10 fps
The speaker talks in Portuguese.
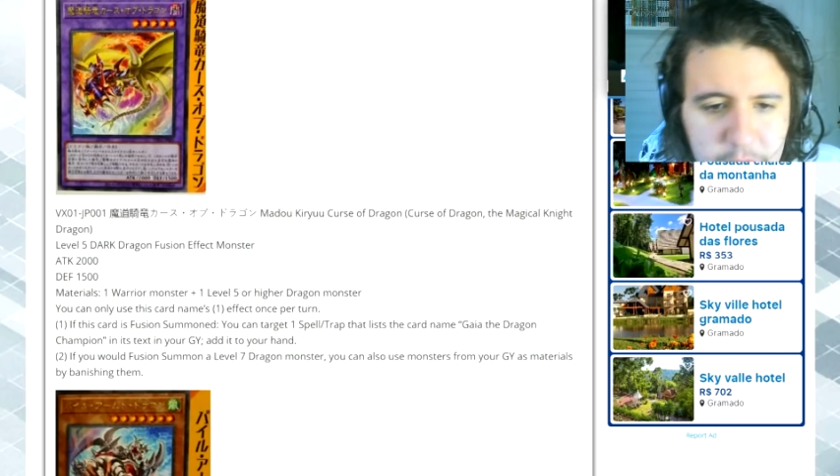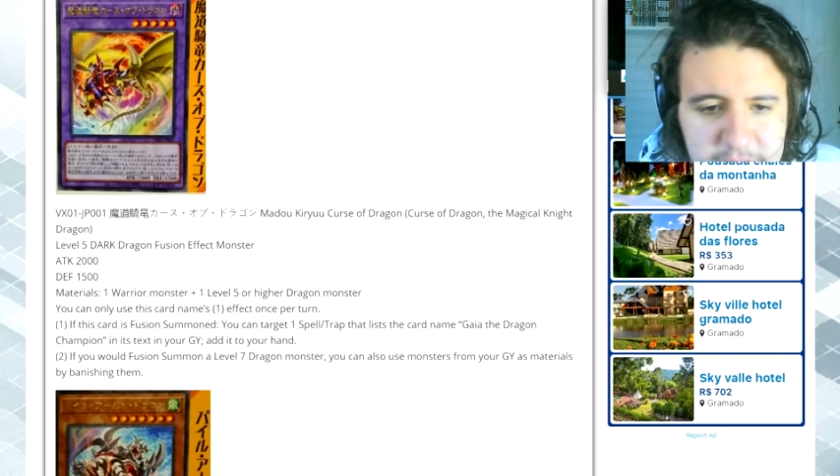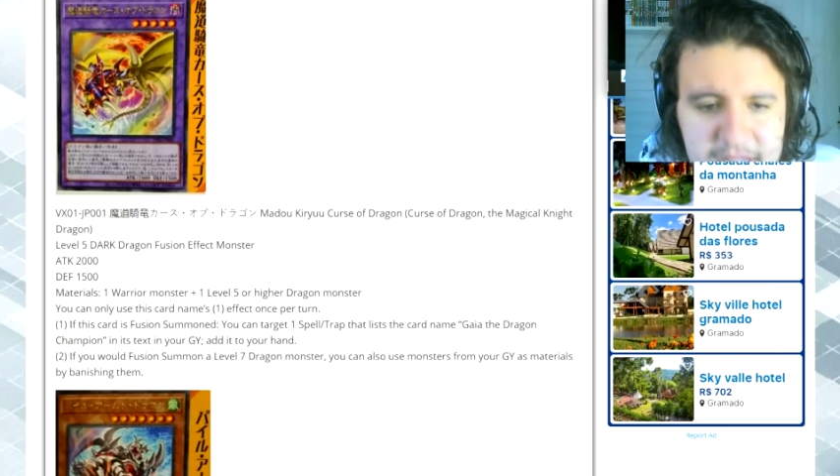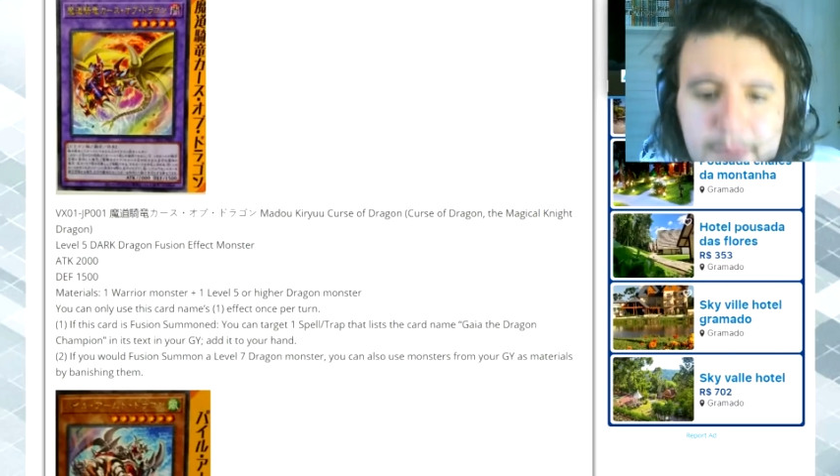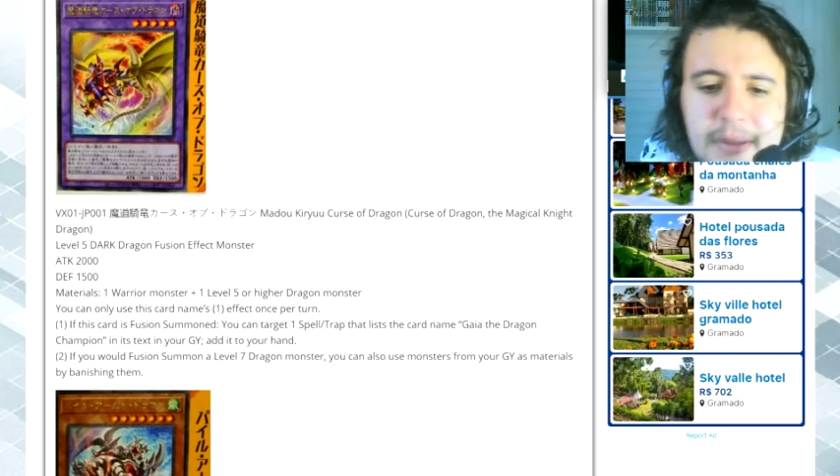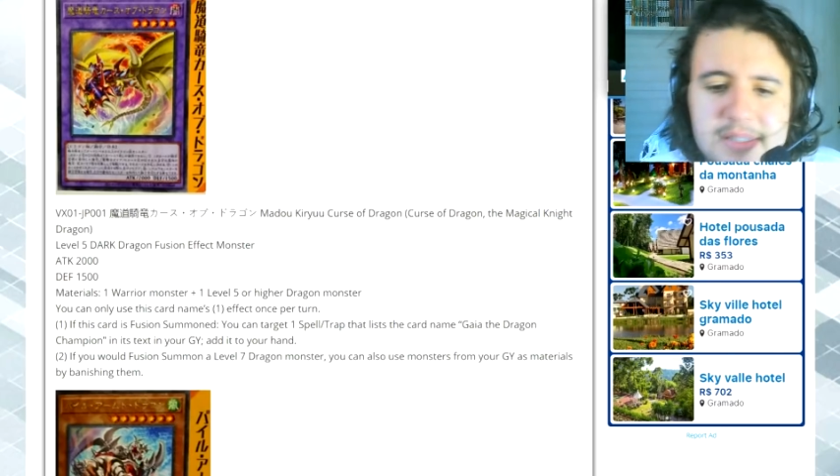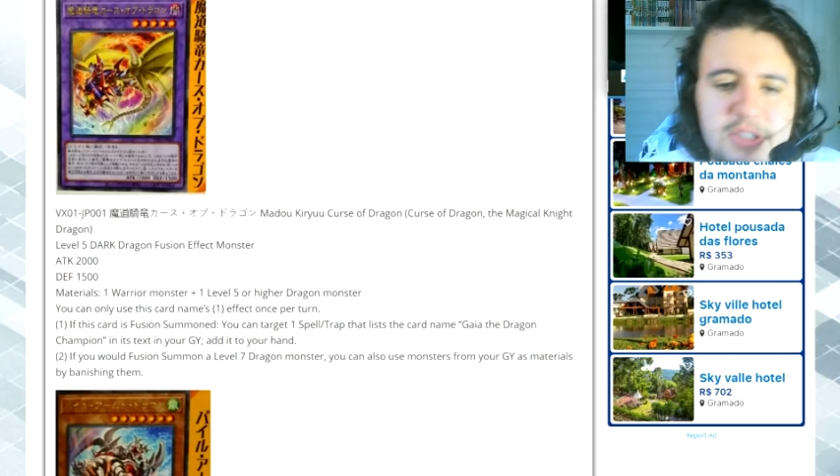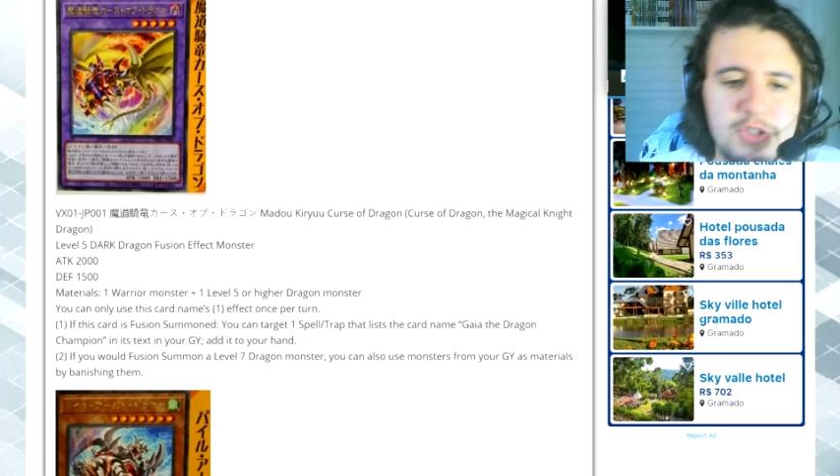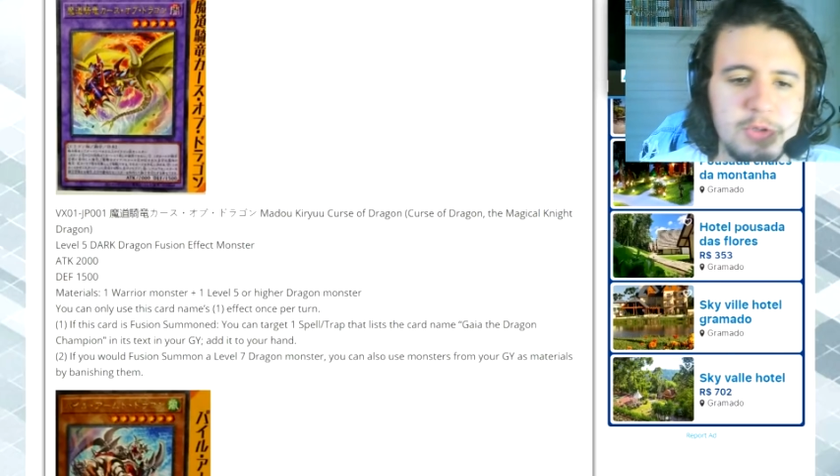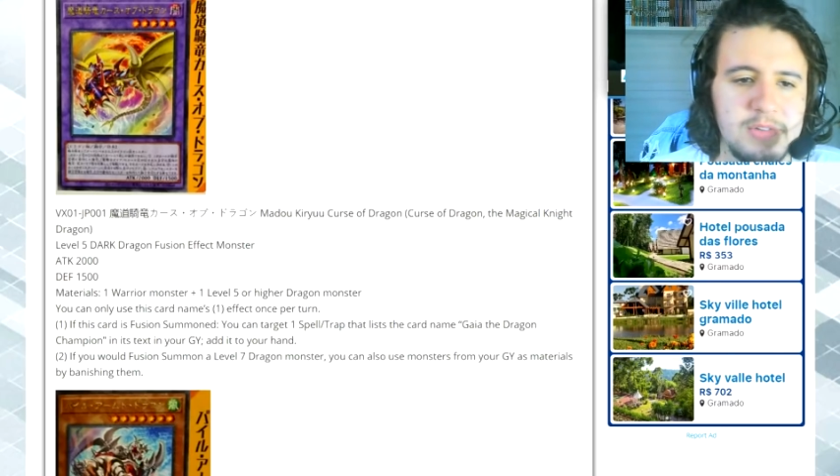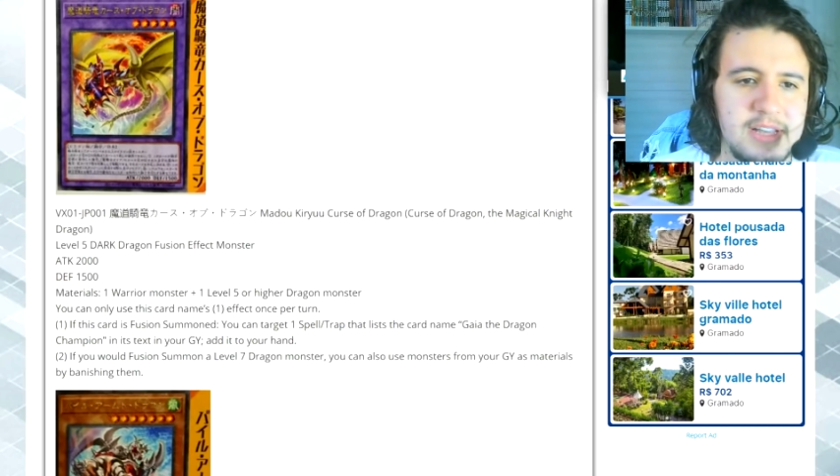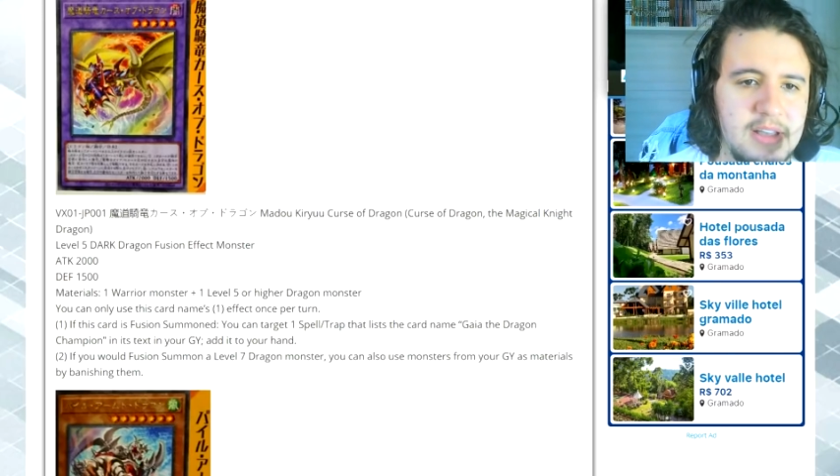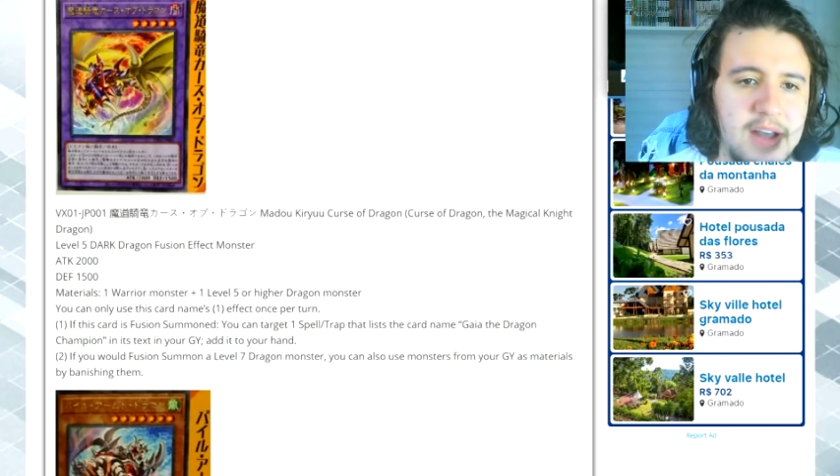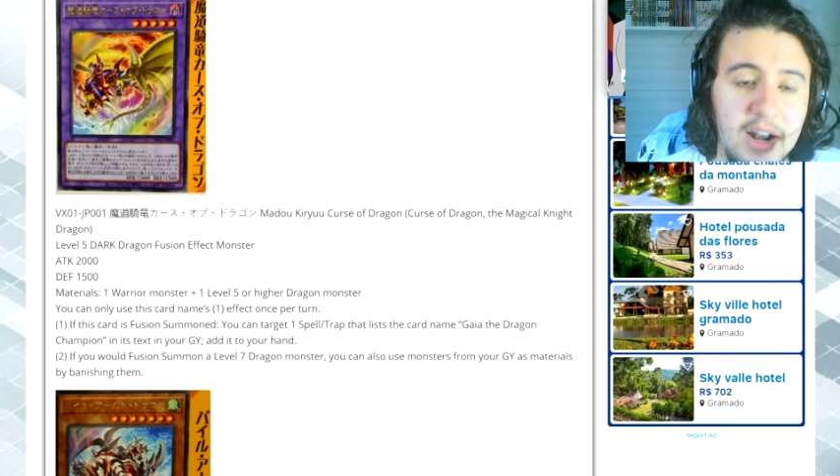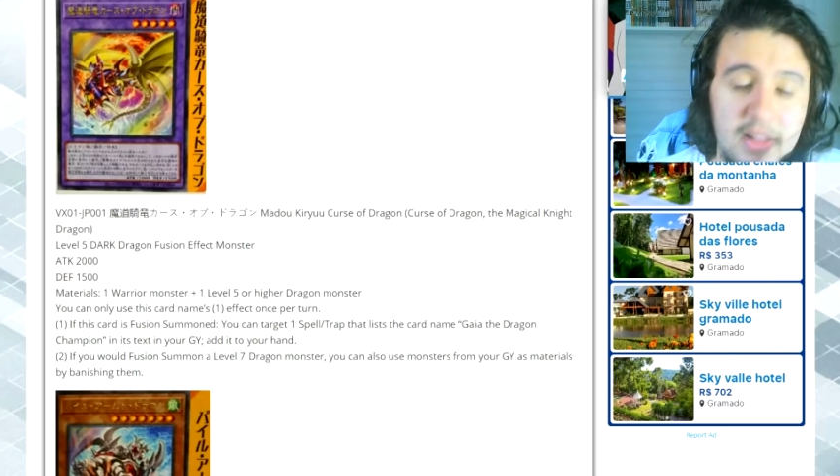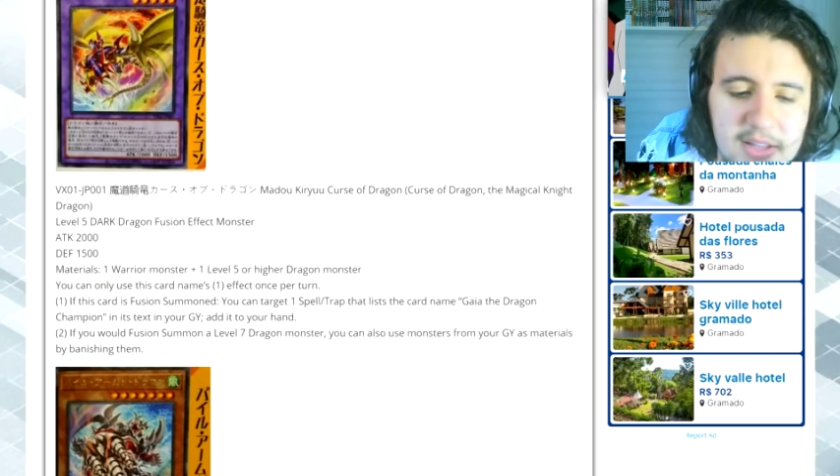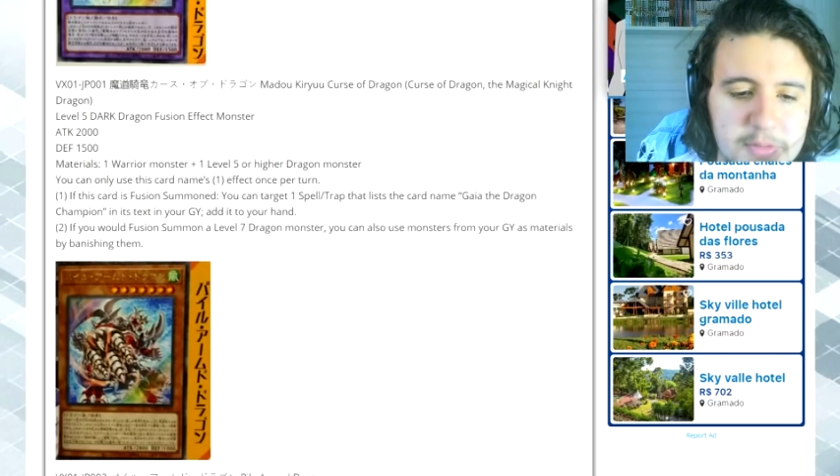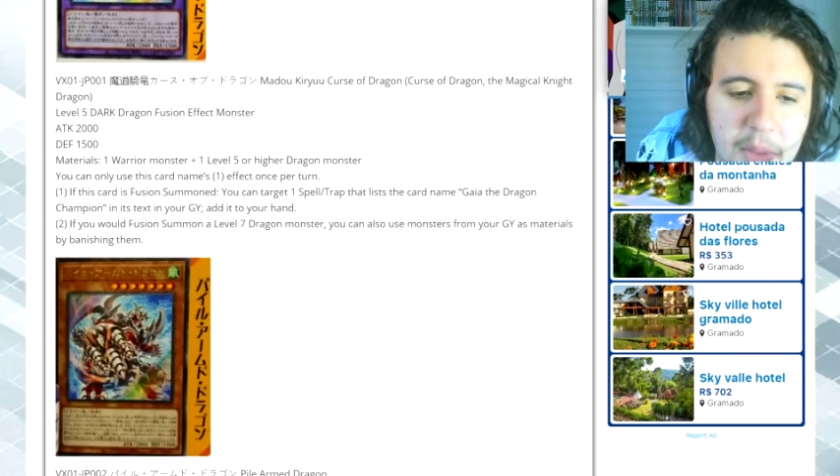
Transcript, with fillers: vou gostar bastante de usar essa carta, né?